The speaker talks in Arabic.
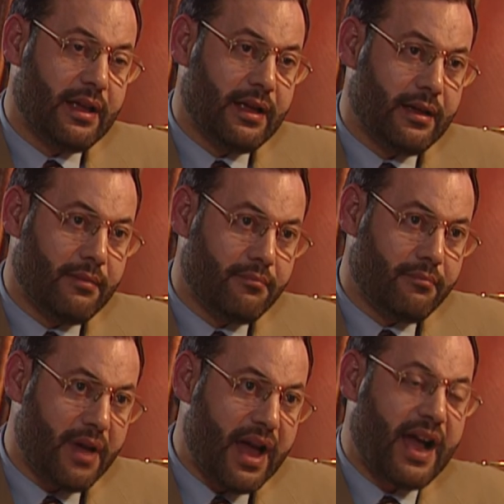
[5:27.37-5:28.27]
آه،
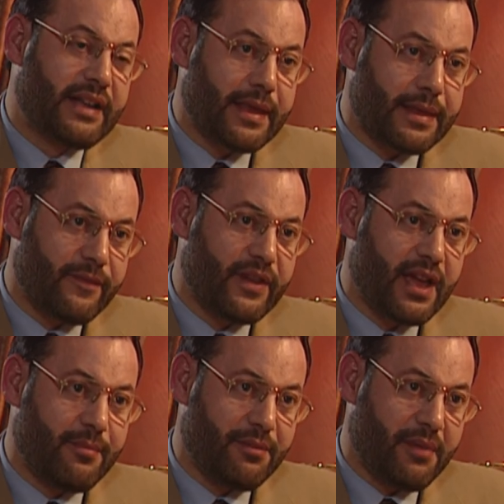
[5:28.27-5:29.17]
ما حدث
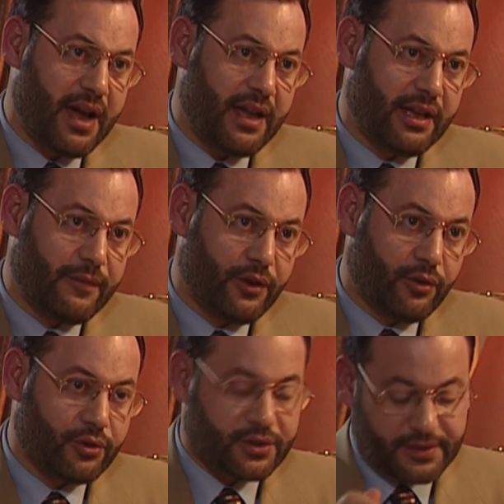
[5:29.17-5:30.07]
فيها من معارك في
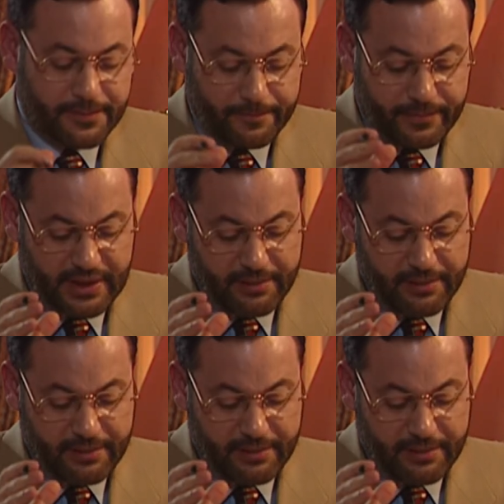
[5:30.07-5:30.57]
القدس نعم.